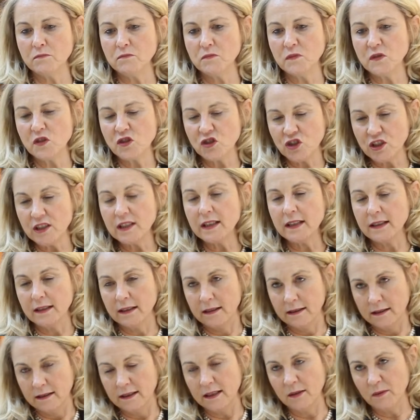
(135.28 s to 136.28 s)
بنشتلق
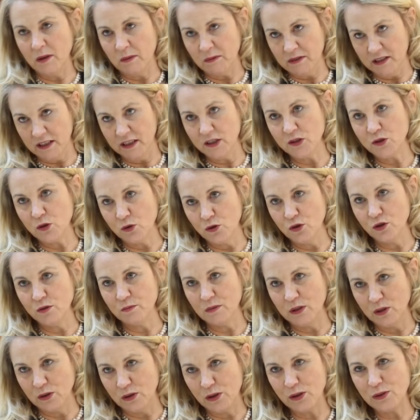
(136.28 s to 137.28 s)
آه، لما بنعيش
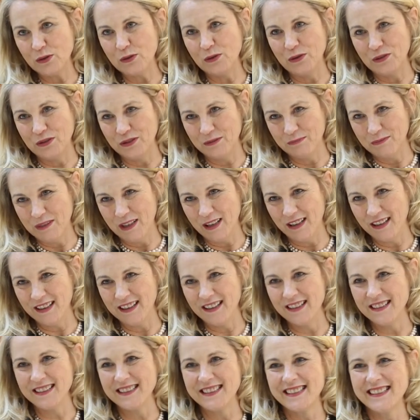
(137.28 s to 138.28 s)
هون بالاردن
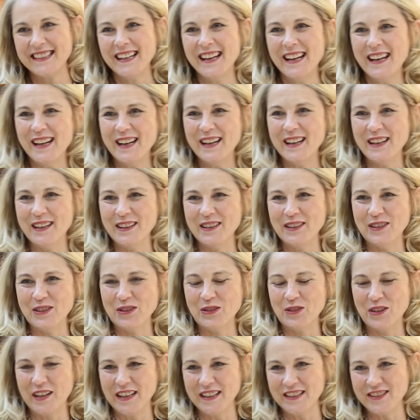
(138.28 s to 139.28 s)
بالاخص
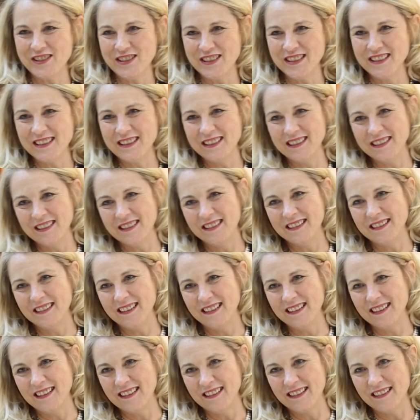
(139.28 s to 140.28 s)
انه عايشين
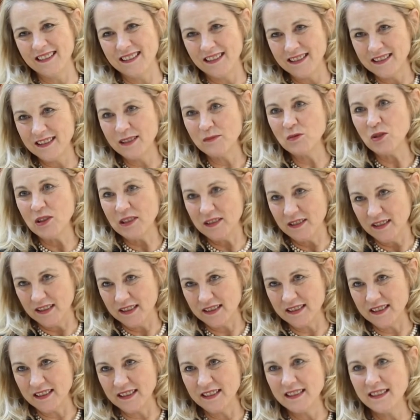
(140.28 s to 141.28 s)
على الاراضي
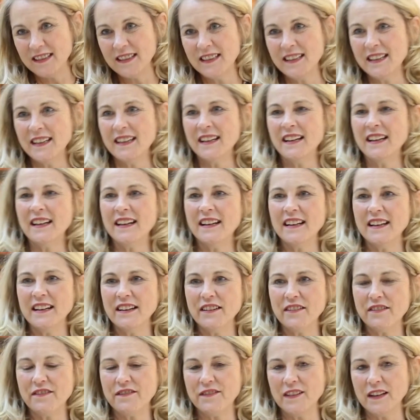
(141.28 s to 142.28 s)
المقدسه
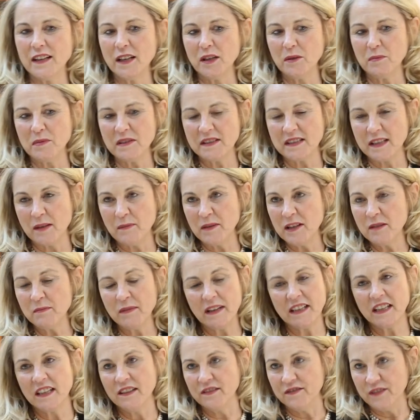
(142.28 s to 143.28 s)
آه، فبالزمان
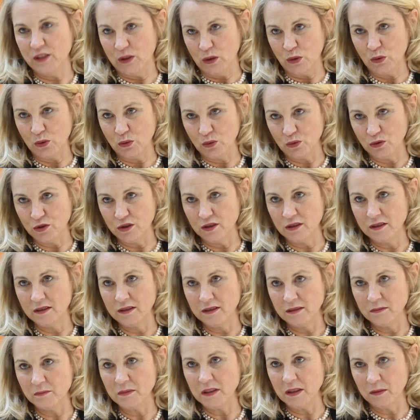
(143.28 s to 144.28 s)
ما كان في حدود
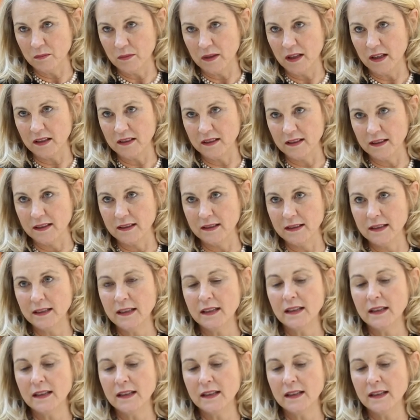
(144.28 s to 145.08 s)
بين بعضنا